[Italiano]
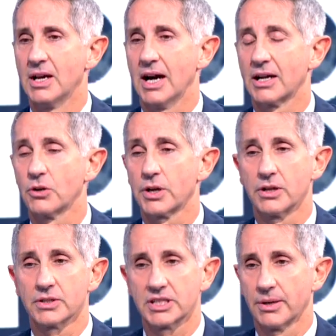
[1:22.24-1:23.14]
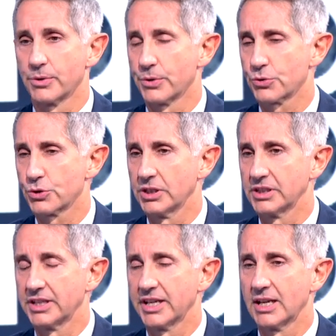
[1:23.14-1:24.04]
ancora non siamo
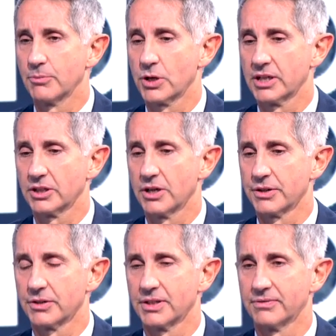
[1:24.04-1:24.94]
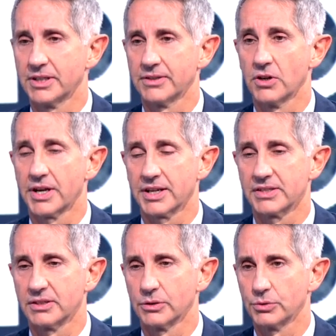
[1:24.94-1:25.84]
riusciti né in laboratorio né in vivo a
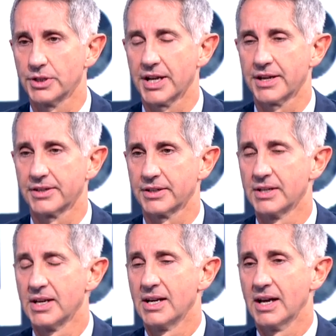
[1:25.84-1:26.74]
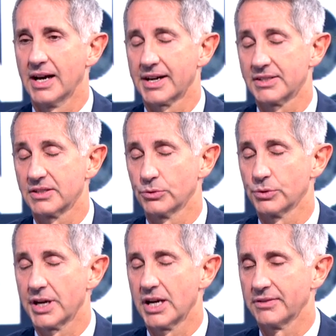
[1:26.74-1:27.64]
restituire, a
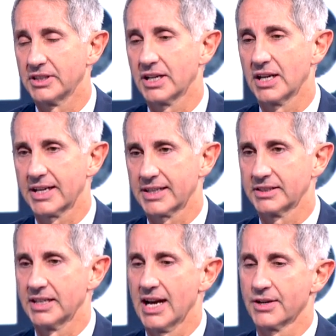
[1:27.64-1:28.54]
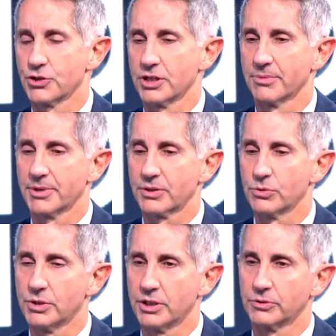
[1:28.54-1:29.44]
restituire la vita alla cartilagine, per
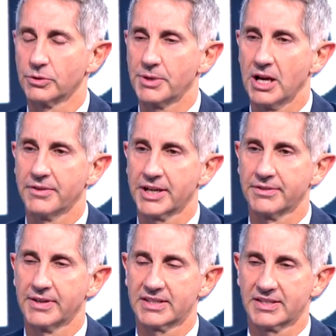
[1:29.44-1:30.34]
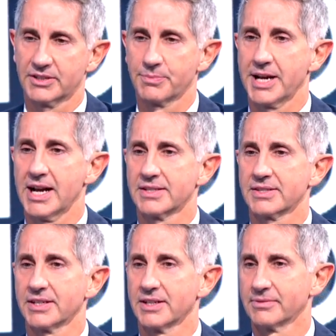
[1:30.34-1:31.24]
cui non dobbiamo avere false
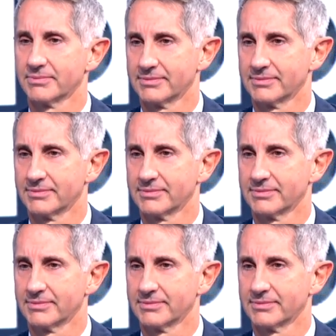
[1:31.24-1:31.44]
speranze.